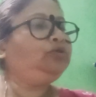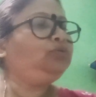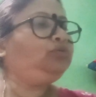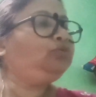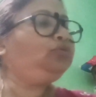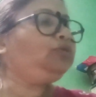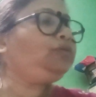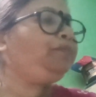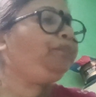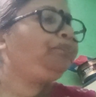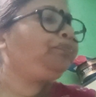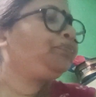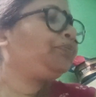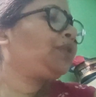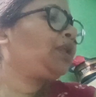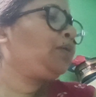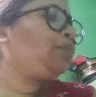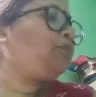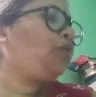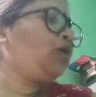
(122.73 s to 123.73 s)
কিন্তু
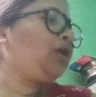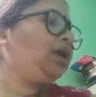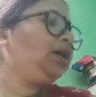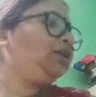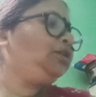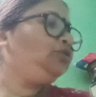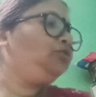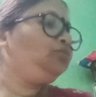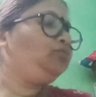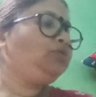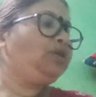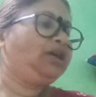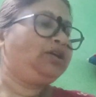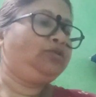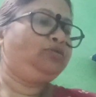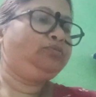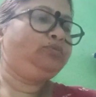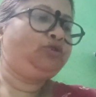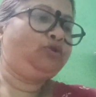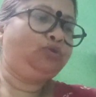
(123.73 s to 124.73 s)
বলা কিন্তু
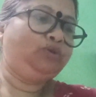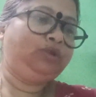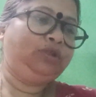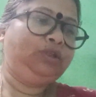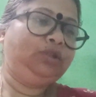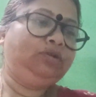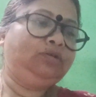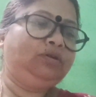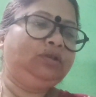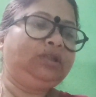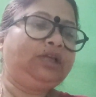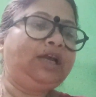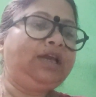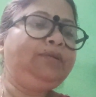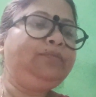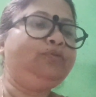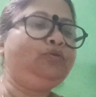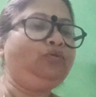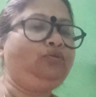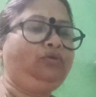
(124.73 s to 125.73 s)
একদম সত্যি
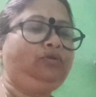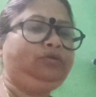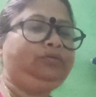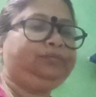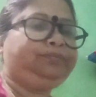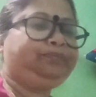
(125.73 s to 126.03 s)
কথাই ভুল